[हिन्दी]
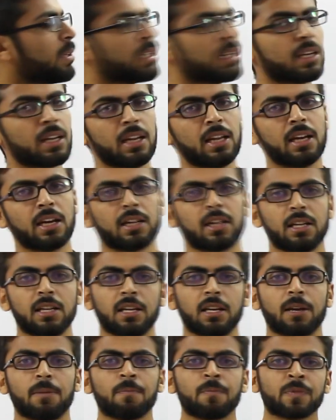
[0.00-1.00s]
अभी तक लिया
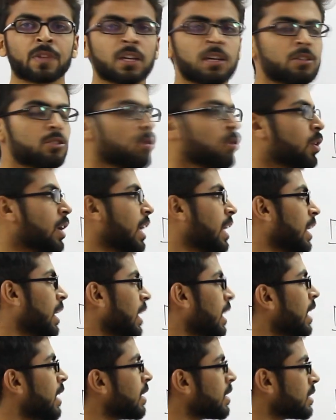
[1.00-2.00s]
नहीं है सो
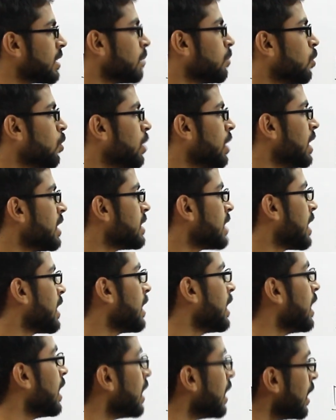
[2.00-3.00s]
डायरेक्टली एड्रेसिंग मोड नहीं
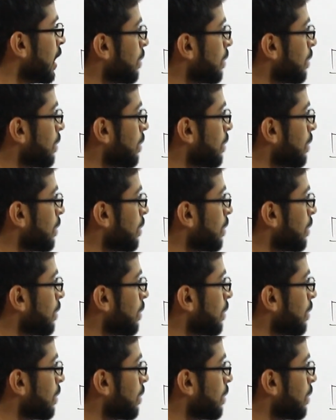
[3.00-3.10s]
जाएंगे